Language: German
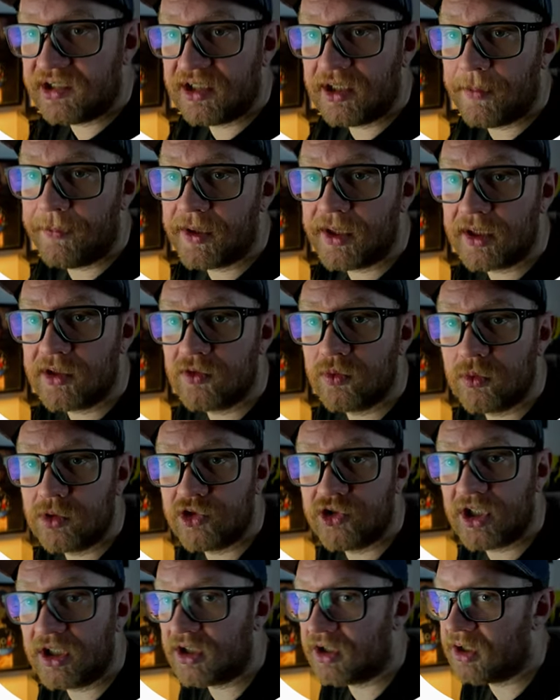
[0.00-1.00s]
Die haben mir dazu
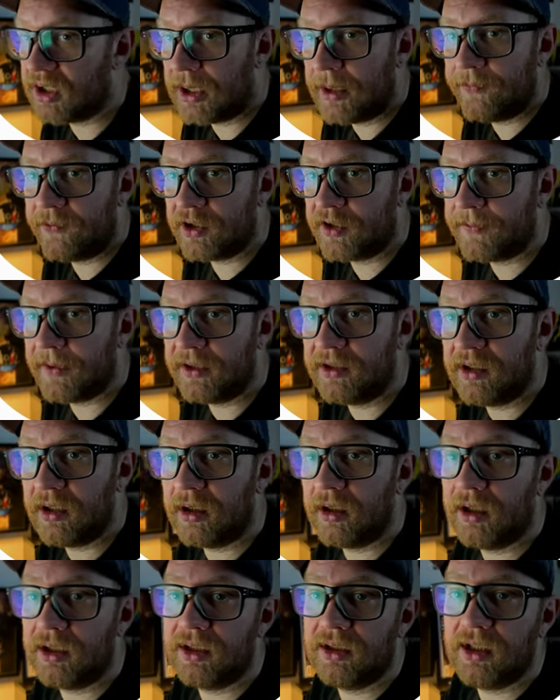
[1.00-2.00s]
geschickt. Innerhalb von zwei
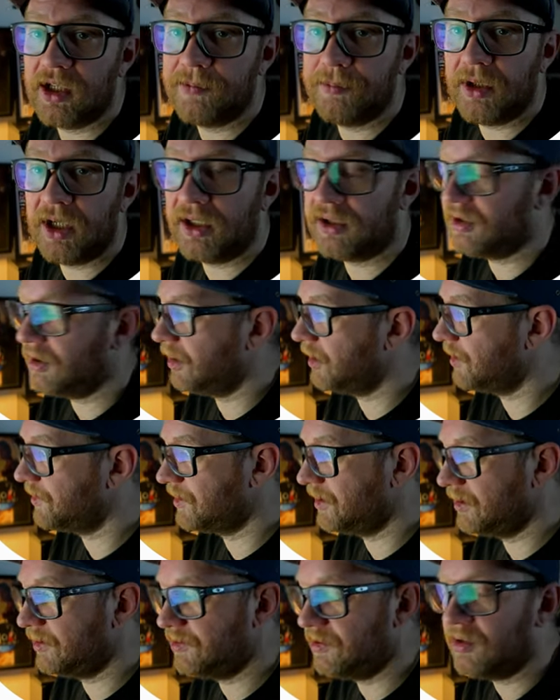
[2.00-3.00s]
Tagen hatte ich das Bike da. Das
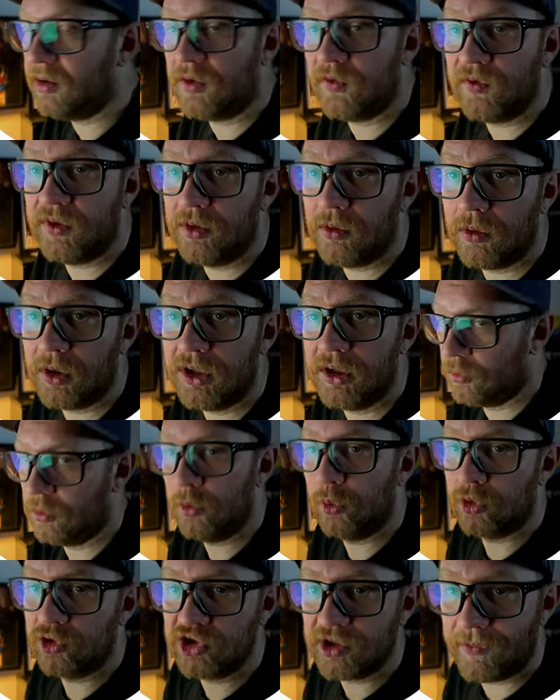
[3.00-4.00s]
Ding sieht aus wie neu.
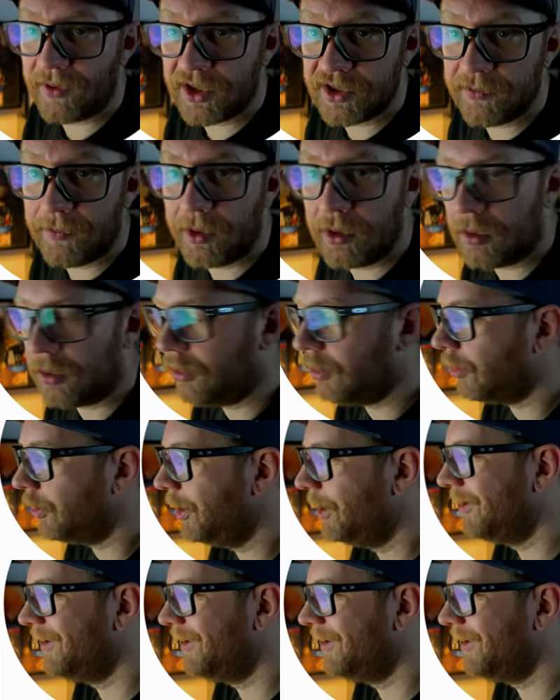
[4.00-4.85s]
Logischerweise war ja auch neu.